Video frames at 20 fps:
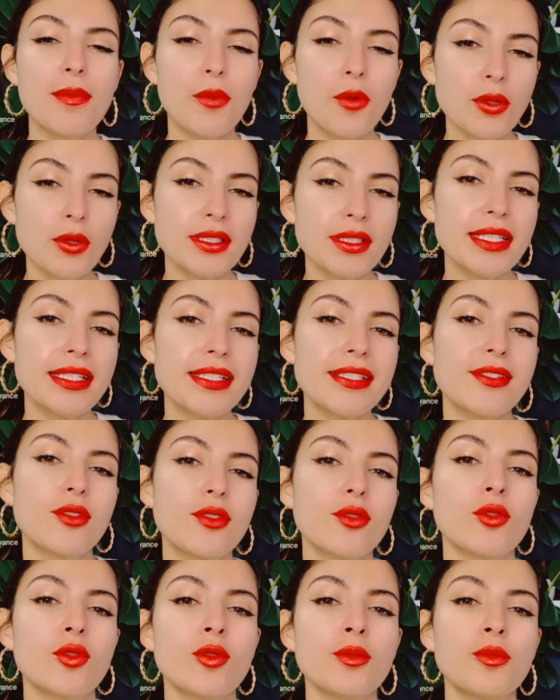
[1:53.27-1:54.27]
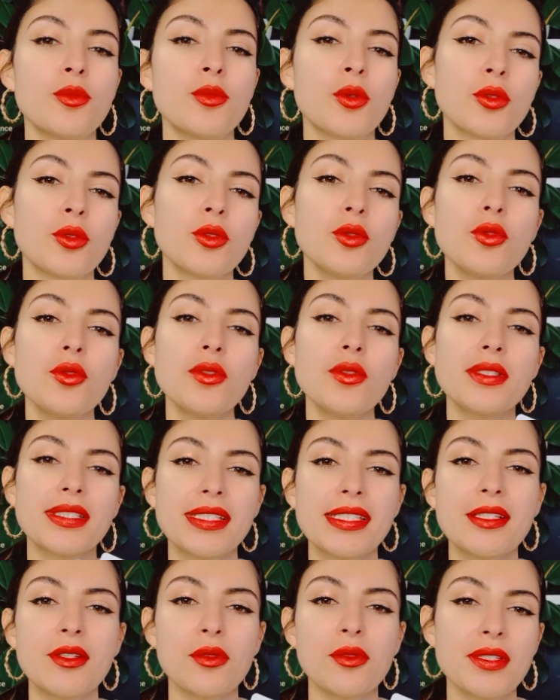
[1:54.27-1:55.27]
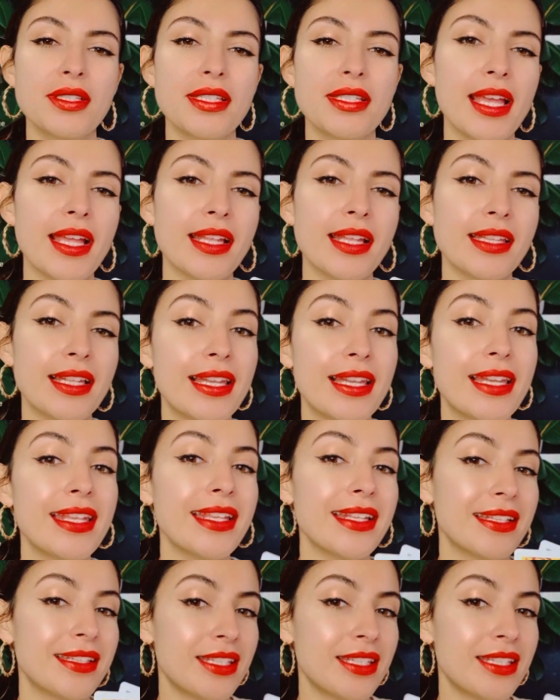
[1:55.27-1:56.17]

protection pour tout ce qui concerne les